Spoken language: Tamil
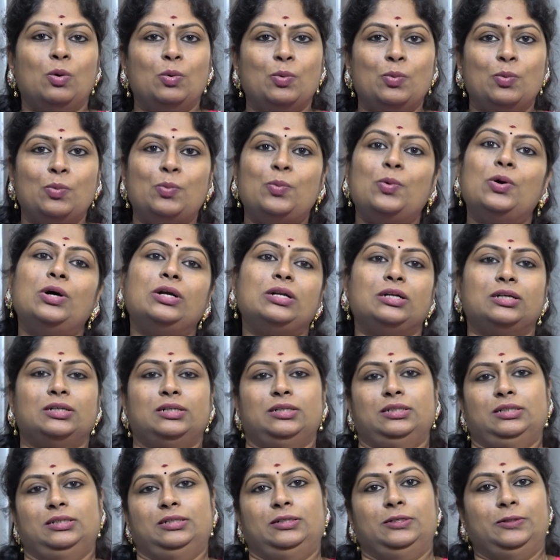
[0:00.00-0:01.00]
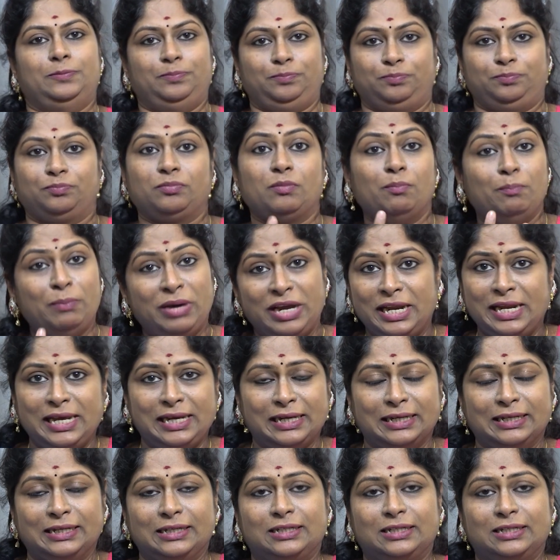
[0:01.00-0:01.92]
ஒவ்வொரு மீனிங் um,